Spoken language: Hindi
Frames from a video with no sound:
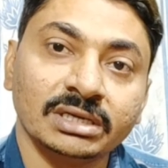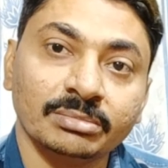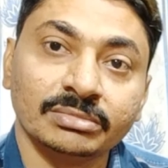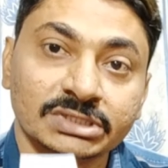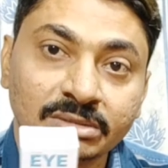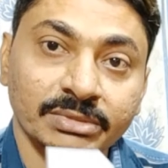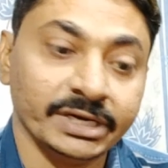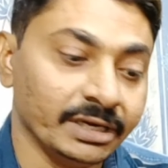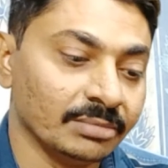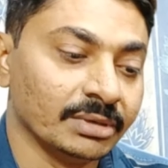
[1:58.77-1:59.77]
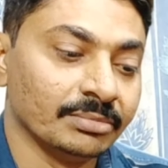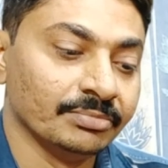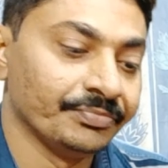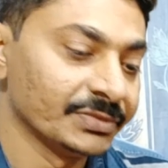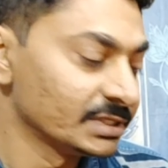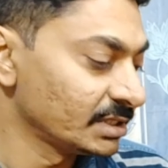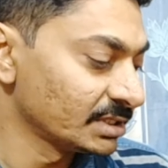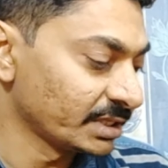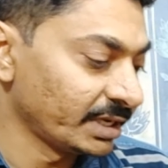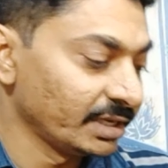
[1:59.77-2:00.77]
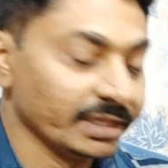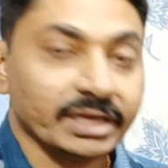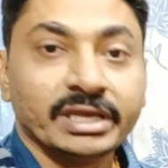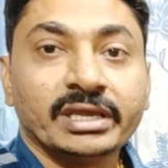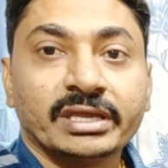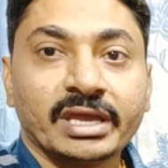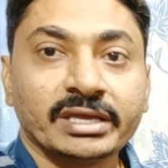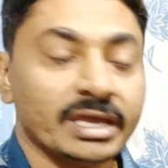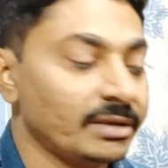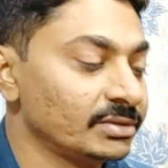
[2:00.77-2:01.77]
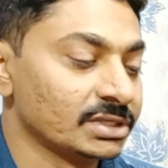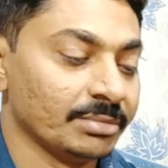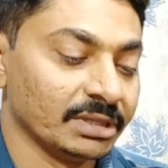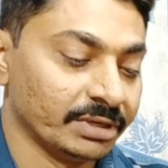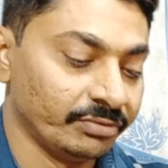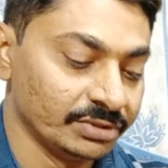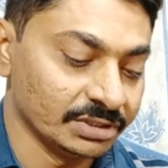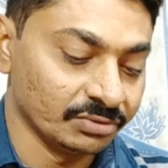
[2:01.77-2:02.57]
अंदर हम इसकी डिटेल में हम सर्च करेंगे देखेंगे क्या क्या है उसके बाद में रिव्यू